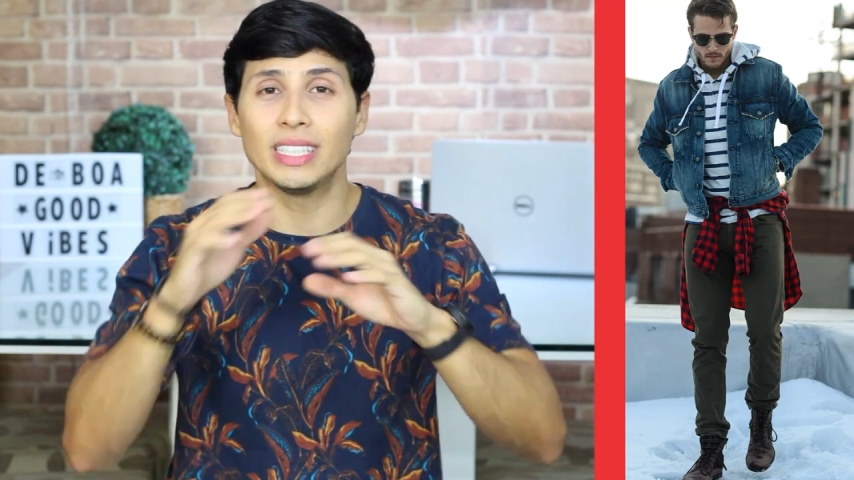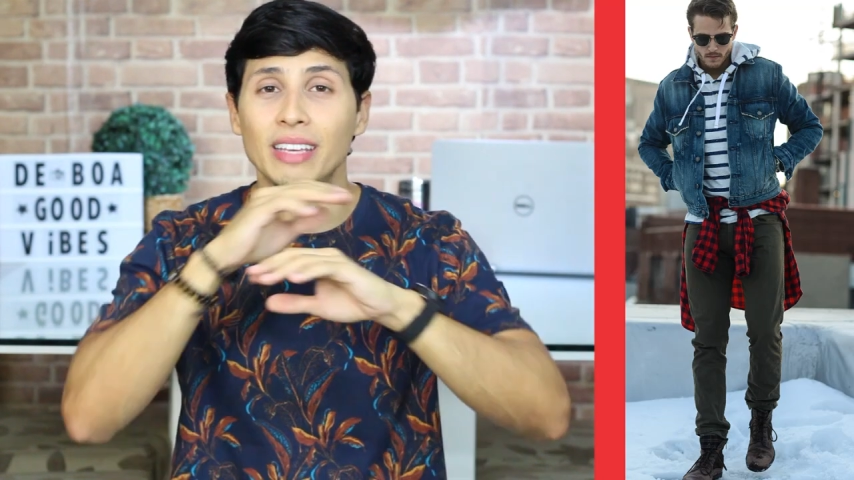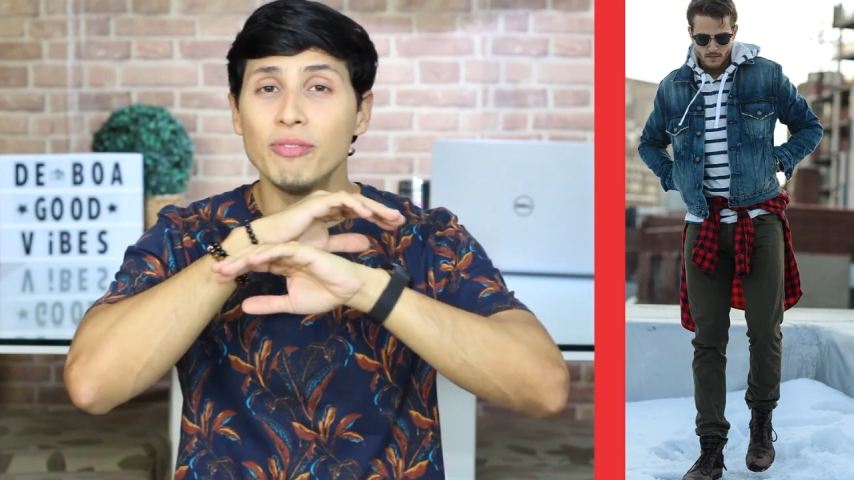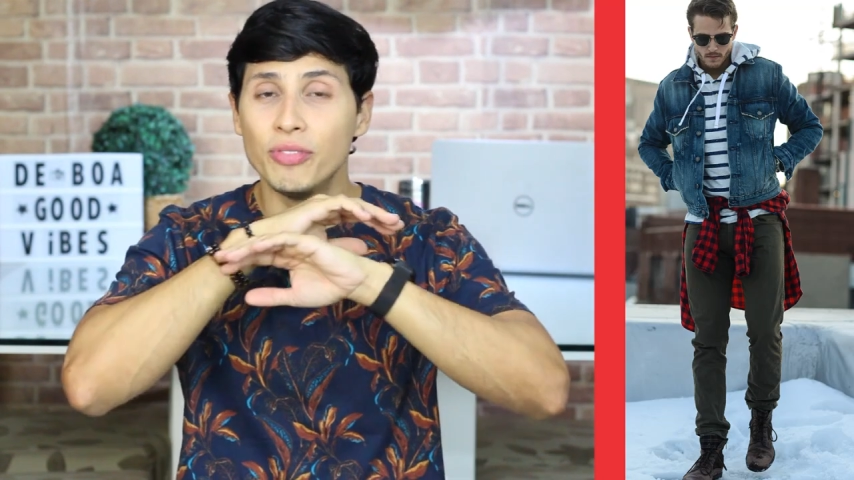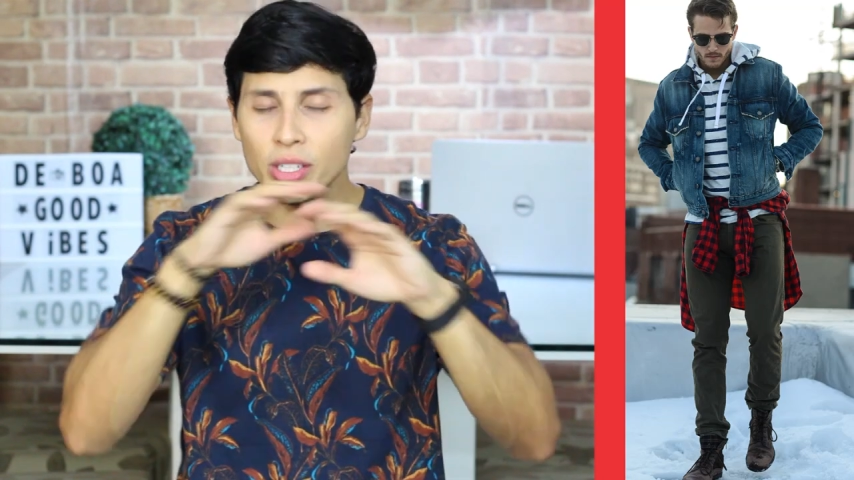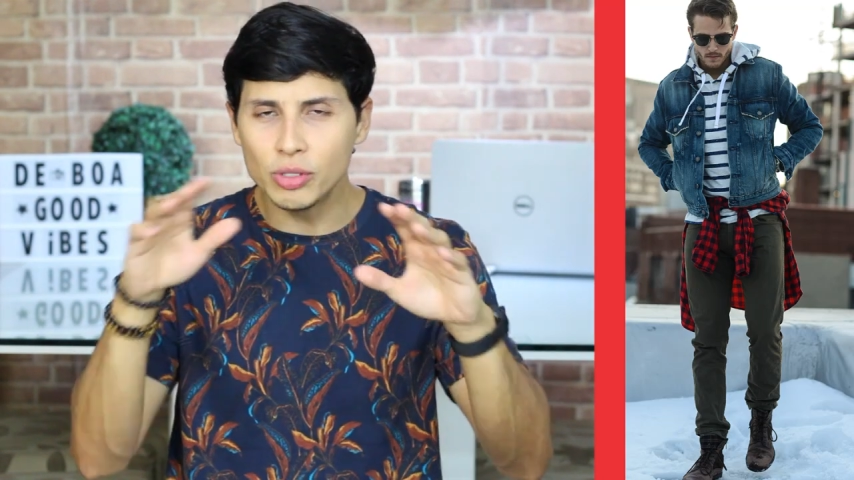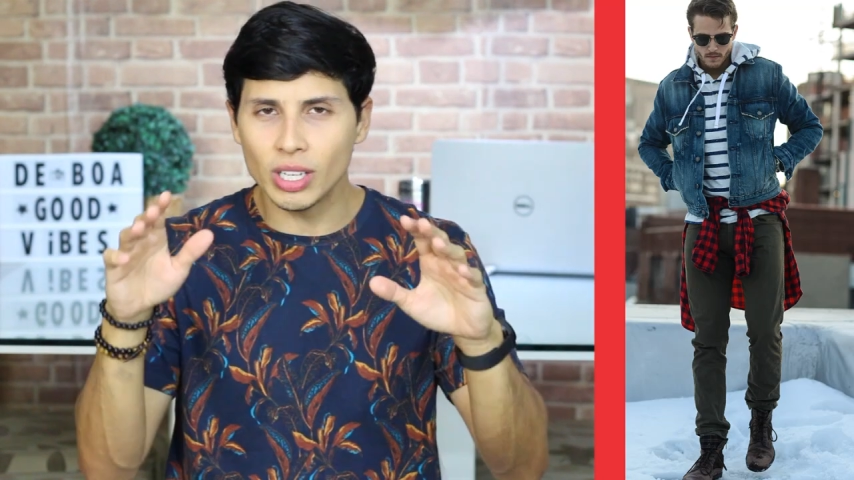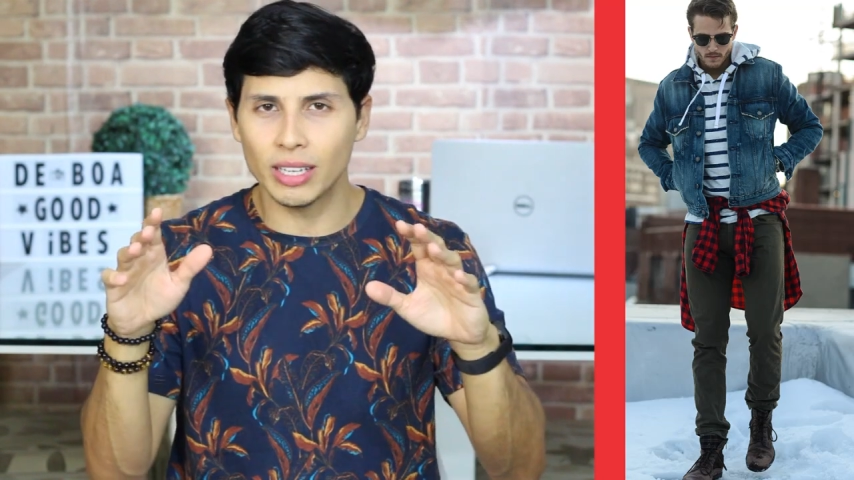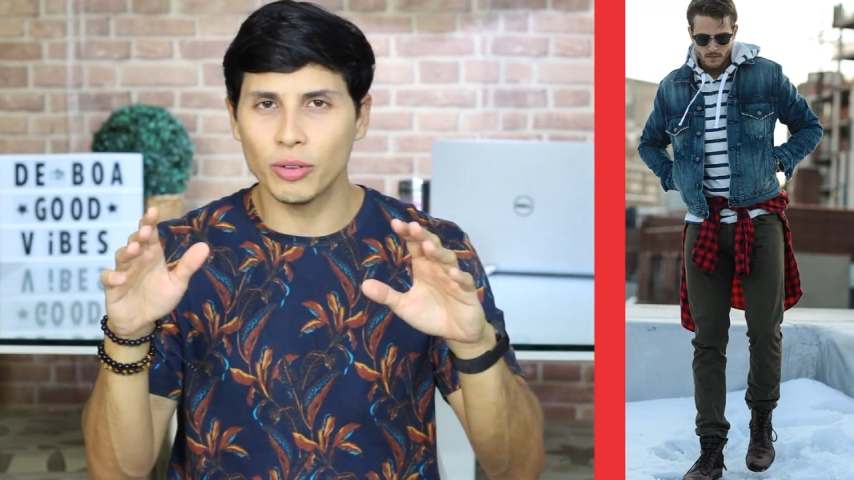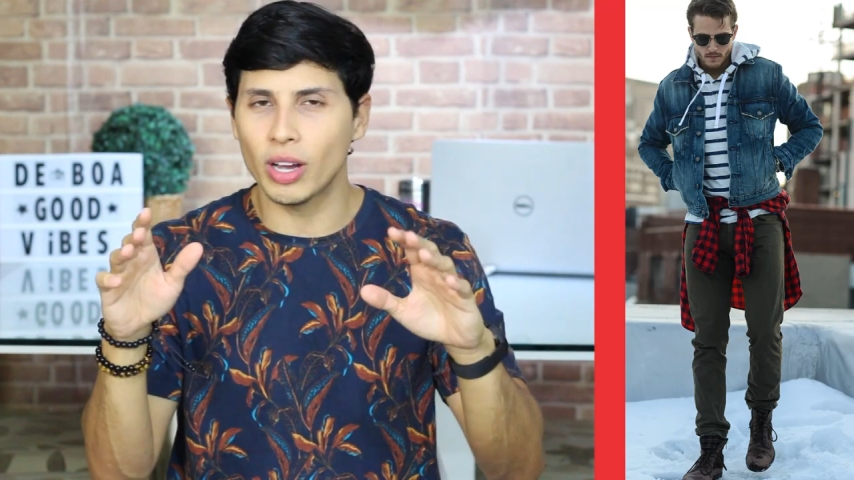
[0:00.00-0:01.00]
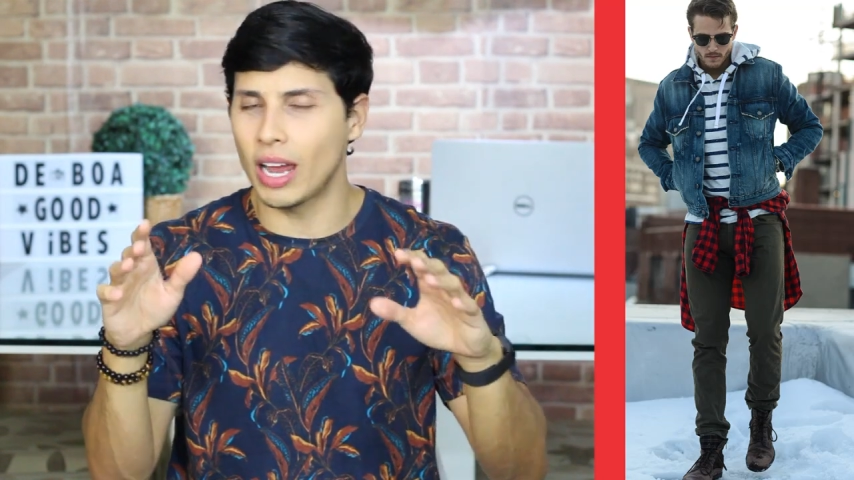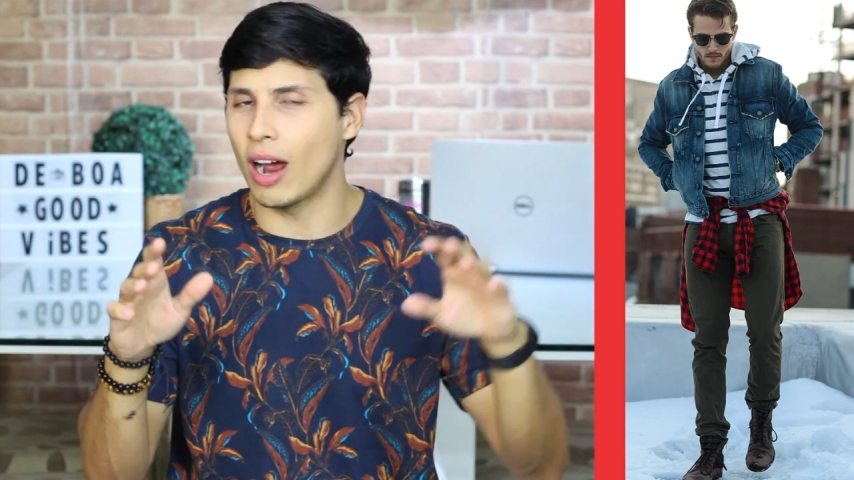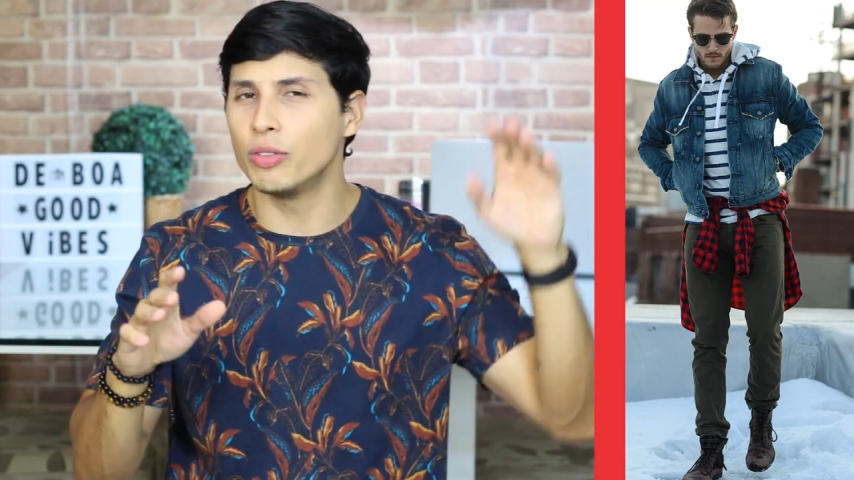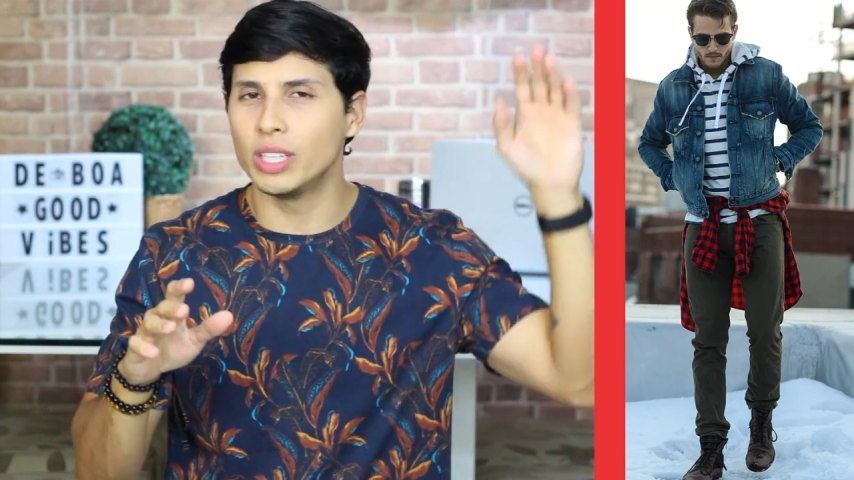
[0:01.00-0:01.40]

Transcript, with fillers: tem vídeos aqui no canal,